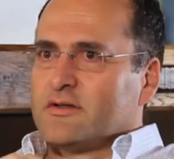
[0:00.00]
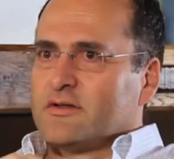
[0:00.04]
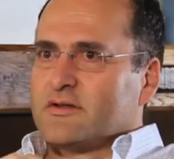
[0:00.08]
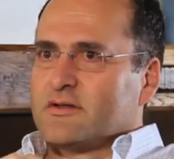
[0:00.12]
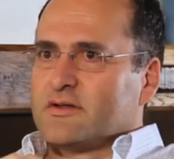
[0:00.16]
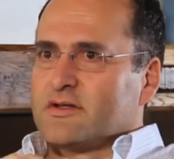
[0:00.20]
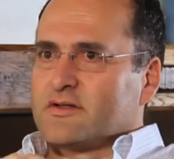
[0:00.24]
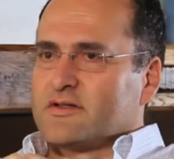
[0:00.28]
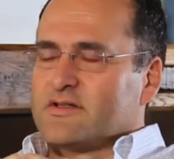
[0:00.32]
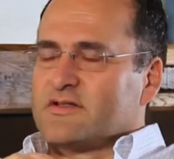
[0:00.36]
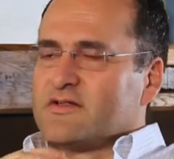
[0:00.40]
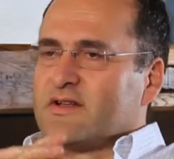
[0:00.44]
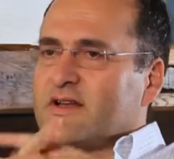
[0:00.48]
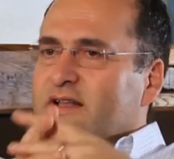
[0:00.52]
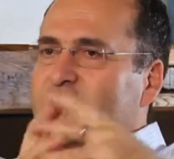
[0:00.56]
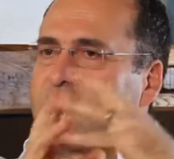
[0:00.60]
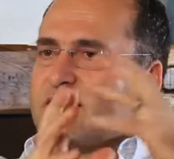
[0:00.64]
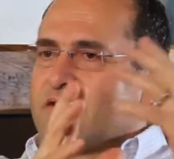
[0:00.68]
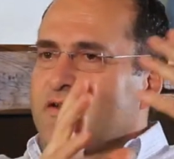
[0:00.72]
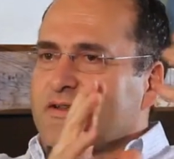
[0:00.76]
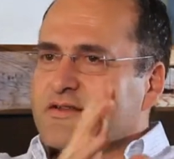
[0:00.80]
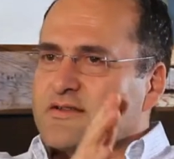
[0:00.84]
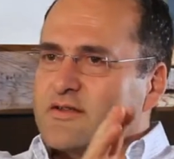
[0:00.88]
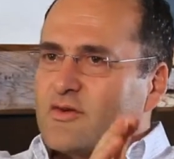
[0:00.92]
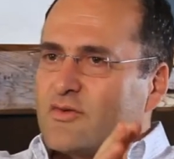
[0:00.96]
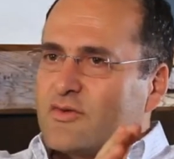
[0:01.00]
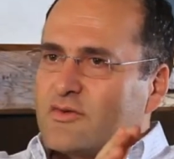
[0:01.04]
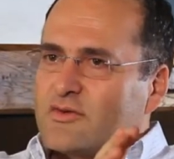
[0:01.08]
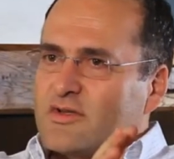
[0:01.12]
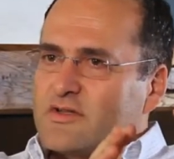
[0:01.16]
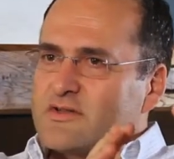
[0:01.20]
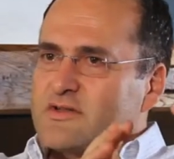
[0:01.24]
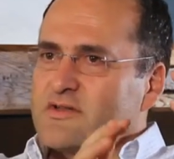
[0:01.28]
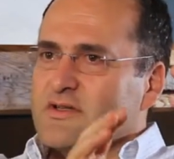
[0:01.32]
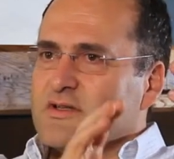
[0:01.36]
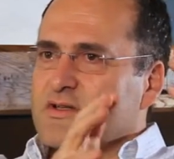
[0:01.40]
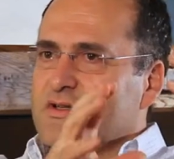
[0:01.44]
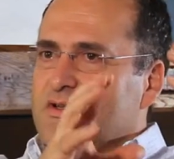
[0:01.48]
Das ist richtig so.
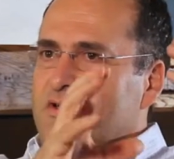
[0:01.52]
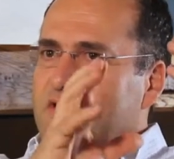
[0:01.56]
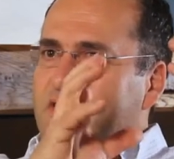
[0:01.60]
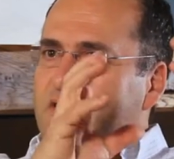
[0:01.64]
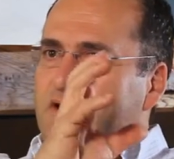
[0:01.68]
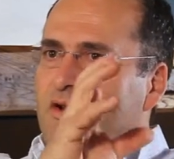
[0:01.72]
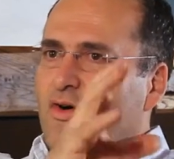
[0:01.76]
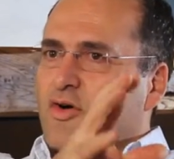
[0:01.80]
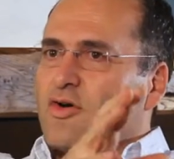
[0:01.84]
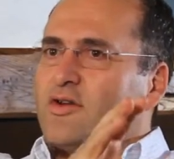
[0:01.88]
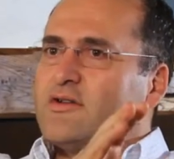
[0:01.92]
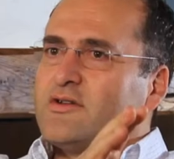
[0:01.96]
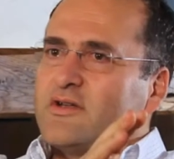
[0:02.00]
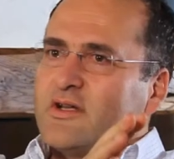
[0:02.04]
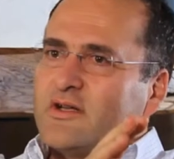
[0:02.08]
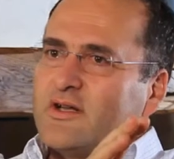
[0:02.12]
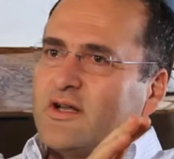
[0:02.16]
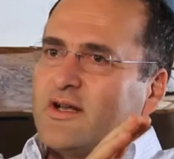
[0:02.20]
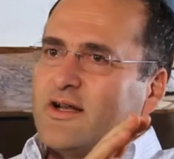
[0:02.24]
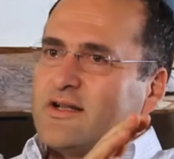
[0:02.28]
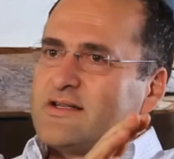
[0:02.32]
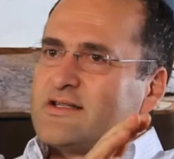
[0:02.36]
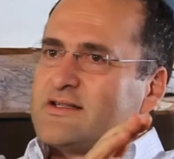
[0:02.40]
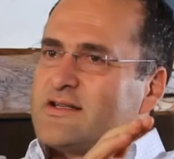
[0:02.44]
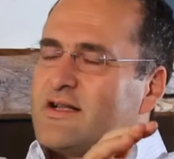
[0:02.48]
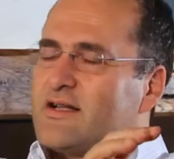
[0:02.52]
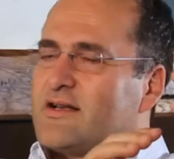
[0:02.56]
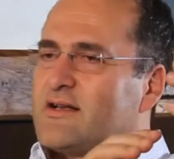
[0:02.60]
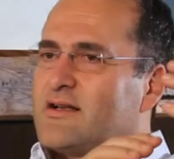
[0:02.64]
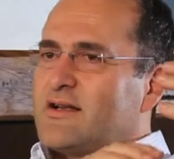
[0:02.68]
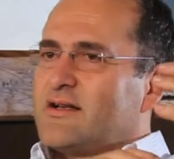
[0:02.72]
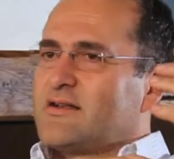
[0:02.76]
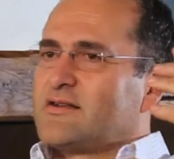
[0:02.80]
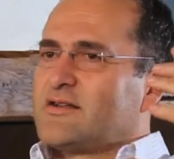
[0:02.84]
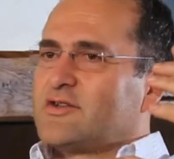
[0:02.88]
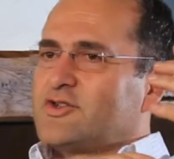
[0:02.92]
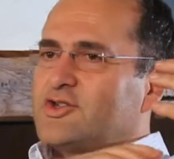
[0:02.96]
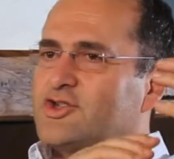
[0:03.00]
Das sind die Leute, die
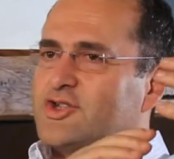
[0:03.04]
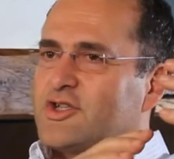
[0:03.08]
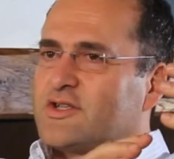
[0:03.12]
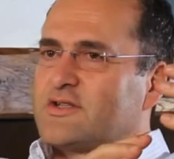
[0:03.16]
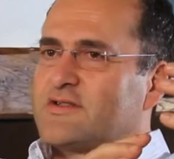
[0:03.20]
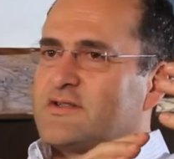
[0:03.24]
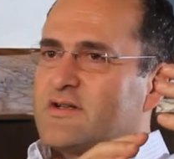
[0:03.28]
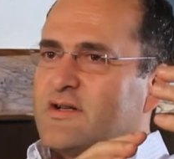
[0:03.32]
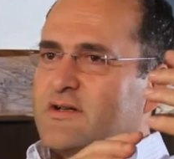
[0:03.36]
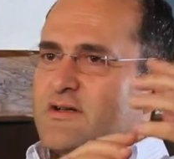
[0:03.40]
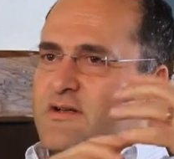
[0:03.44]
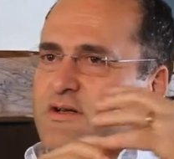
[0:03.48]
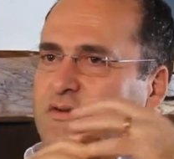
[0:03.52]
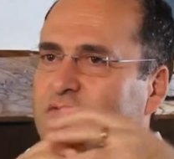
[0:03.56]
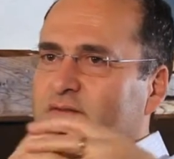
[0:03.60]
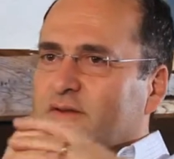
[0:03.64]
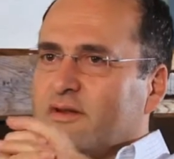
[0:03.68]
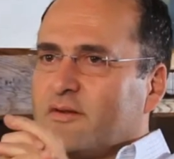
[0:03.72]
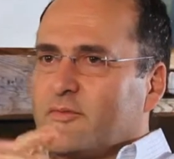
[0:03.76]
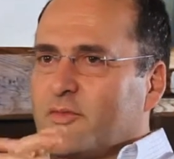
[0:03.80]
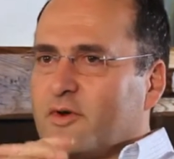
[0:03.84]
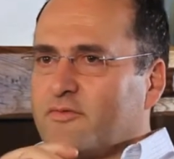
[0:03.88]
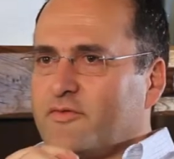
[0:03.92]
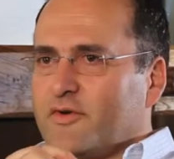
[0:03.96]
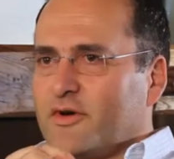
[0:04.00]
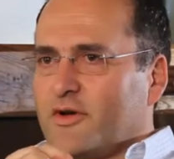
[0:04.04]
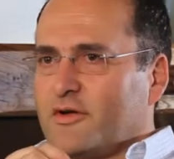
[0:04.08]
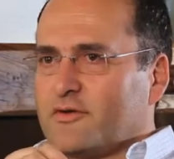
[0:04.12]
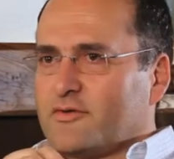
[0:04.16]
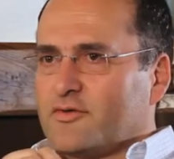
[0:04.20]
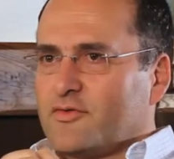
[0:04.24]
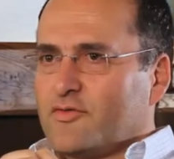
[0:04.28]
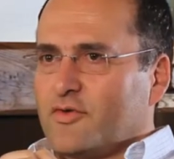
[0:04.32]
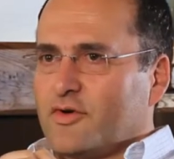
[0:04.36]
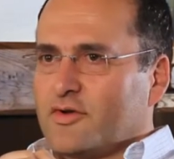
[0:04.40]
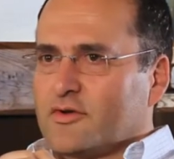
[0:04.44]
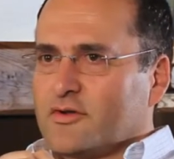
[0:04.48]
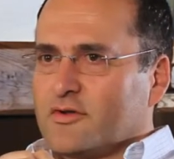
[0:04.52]
letztendlich das Schicksal der Firma
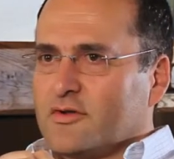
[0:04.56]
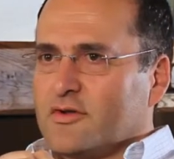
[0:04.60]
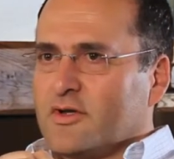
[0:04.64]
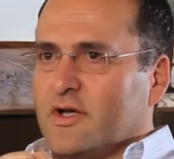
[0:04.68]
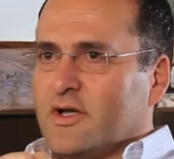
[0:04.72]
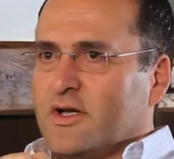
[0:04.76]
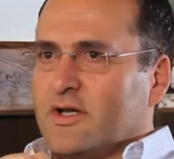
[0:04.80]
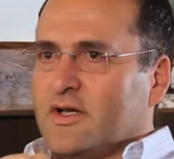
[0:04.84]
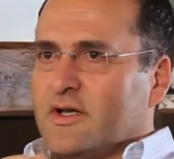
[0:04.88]
verantworten,